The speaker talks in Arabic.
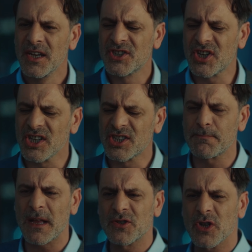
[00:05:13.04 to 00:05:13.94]
تركني
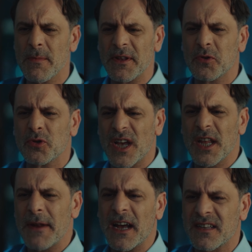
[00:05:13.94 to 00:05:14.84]
ببوز المدفع
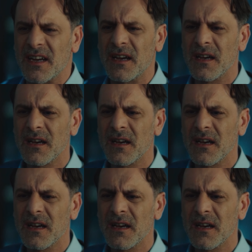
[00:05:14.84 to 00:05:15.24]
قدامه لسليمان